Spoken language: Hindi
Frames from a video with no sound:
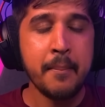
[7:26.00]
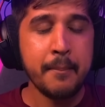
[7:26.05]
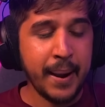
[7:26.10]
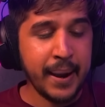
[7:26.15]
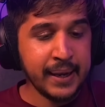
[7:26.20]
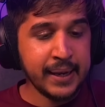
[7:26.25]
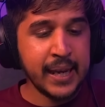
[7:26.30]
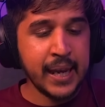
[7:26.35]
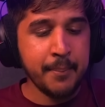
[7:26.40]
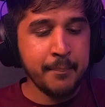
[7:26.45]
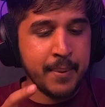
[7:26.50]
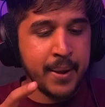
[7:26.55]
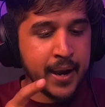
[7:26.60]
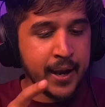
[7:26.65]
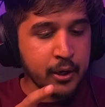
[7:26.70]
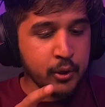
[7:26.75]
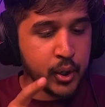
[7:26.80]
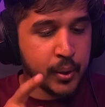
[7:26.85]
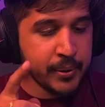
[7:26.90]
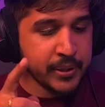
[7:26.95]
भाई गेम में
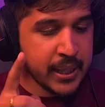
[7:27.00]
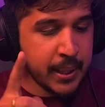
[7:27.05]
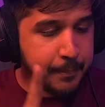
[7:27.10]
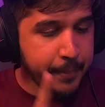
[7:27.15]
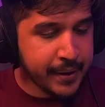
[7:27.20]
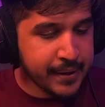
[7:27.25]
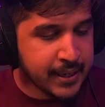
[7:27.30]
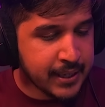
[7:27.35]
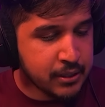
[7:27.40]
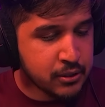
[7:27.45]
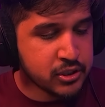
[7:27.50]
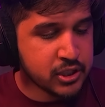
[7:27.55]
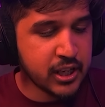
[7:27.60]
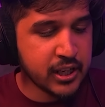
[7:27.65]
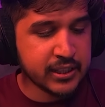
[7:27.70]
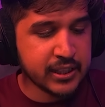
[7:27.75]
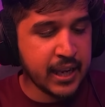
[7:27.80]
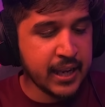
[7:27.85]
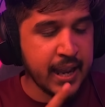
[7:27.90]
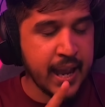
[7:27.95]
अगर कोई बंदा पैनल यूज
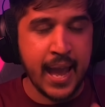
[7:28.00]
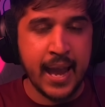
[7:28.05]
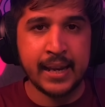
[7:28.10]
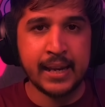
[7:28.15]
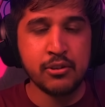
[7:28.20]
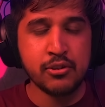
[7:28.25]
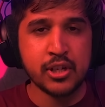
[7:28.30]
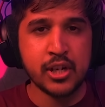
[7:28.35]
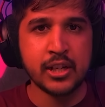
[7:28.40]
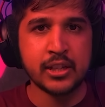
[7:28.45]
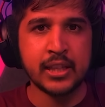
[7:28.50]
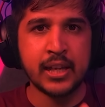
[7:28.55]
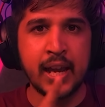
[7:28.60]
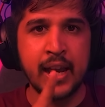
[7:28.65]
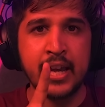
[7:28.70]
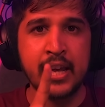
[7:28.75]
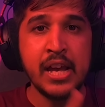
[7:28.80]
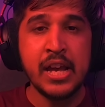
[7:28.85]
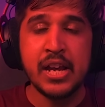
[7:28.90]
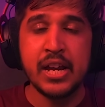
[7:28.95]
करता है हैक यूज करता
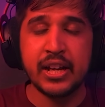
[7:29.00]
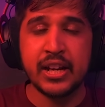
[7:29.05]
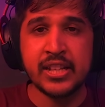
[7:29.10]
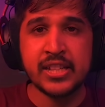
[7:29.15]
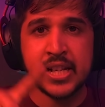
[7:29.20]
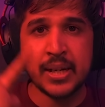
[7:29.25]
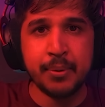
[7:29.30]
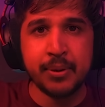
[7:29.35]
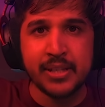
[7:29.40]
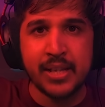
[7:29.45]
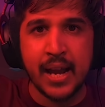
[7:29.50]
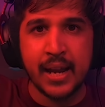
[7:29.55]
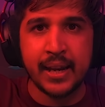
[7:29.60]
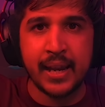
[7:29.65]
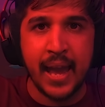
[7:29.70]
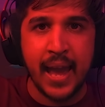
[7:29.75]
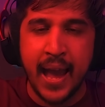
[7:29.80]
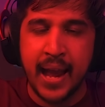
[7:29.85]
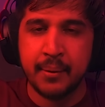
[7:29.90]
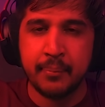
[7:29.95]
है रीजन में जाके
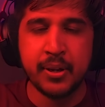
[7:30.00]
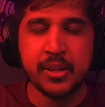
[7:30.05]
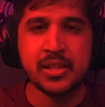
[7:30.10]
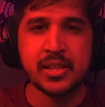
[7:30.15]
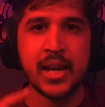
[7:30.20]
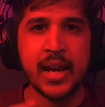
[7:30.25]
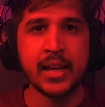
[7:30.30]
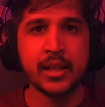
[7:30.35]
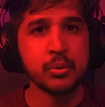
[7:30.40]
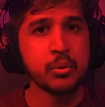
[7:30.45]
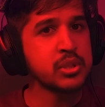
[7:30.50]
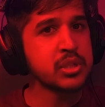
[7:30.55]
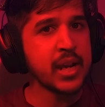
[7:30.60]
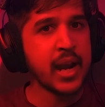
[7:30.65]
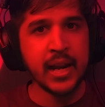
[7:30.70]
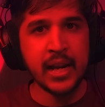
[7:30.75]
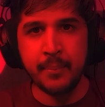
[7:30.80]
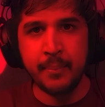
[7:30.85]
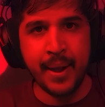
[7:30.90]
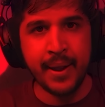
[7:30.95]
हैक बेचता है तो उसकी
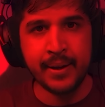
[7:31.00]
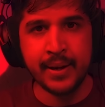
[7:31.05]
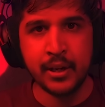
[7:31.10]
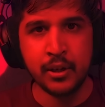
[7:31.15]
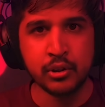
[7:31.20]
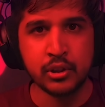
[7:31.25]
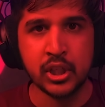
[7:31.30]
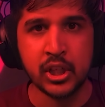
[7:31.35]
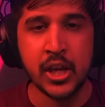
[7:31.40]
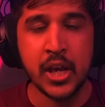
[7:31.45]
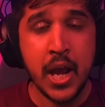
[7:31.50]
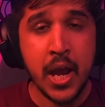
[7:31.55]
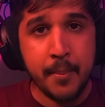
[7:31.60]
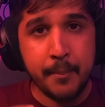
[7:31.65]
आईडी बैन नहीं होती